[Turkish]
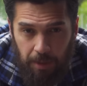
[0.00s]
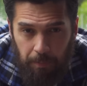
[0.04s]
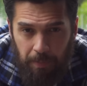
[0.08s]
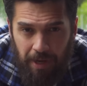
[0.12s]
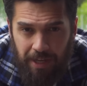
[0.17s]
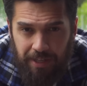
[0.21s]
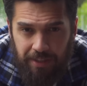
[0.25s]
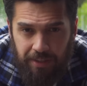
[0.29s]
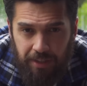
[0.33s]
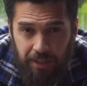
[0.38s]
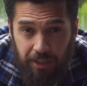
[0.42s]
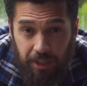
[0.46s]

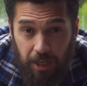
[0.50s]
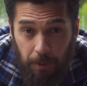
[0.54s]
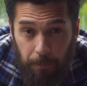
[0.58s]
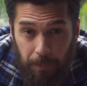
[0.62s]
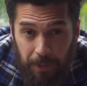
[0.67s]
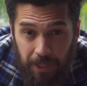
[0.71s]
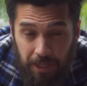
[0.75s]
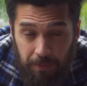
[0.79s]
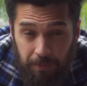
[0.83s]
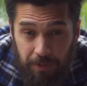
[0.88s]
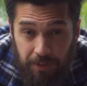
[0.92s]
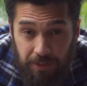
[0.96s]
zamanında
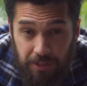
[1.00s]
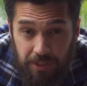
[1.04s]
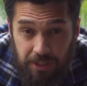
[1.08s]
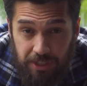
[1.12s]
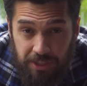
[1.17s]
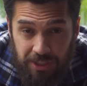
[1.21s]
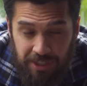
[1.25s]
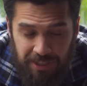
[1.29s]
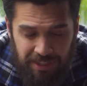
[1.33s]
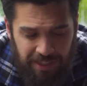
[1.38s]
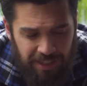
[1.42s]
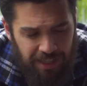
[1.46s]
kapanamadığı
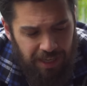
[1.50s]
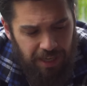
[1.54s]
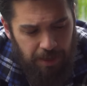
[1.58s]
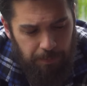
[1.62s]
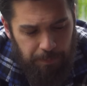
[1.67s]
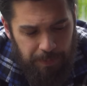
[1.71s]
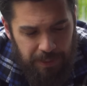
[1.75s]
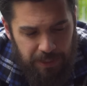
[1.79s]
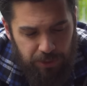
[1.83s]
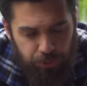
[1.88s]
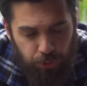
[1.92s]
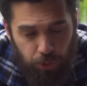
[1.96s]
için
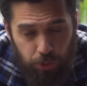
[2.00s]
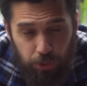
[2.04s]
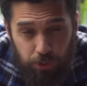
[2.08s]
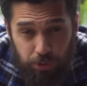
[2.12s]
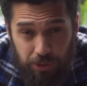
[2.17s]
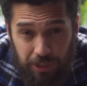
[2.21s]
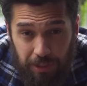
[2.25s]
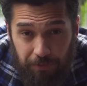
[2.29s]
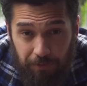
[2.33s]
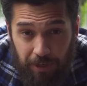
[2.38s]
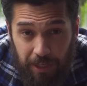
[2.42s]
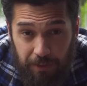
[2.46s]

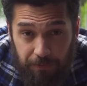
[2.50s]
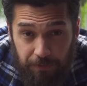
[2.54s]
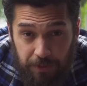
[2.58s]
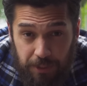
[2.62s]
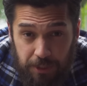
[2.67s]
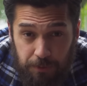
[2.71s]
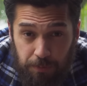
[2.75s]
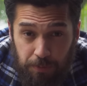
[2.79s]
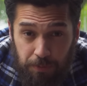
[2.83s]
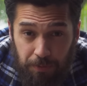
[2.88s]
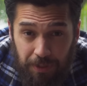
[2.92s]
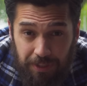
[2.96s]
pistonunuzla
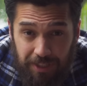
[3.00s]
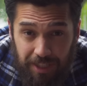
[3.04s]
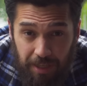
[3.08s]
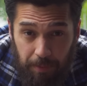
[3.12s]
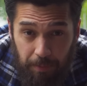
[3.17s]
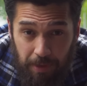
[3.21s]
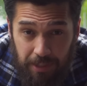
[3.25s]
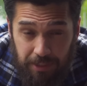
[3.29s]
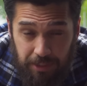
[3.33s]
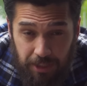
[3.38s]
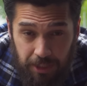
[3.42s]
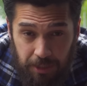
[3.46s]
valviniz birbirine
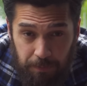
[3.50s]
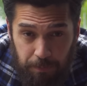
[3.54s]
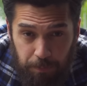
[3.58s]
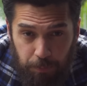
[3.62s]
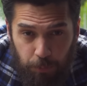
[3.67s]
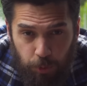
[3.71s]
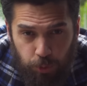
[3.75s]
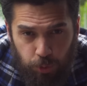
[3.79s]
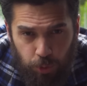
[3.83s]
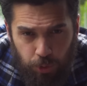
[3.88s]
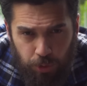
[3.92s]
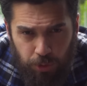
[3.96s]
temas edip
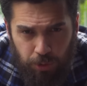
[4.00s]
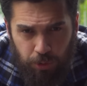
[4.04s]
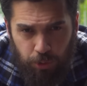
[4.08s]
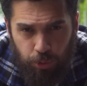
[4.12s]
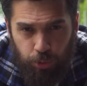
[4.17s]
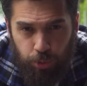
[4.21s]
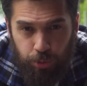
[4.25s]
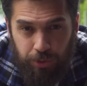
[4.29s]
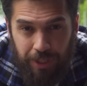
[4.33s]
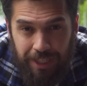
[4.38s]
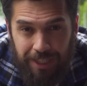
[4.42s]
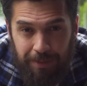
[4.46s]
motoru
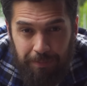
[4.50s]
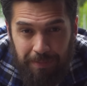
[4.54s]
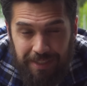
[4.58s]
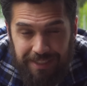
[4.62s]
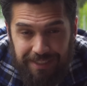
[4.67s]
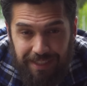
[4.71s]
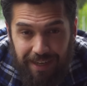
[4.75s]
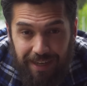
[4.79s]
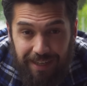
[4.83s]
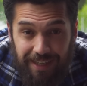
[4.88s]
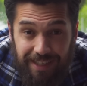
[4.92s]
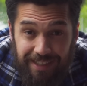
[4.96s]

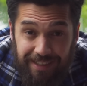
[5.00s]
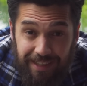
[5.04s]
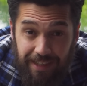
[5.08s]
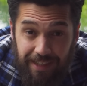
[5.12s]
kullanılmaz hale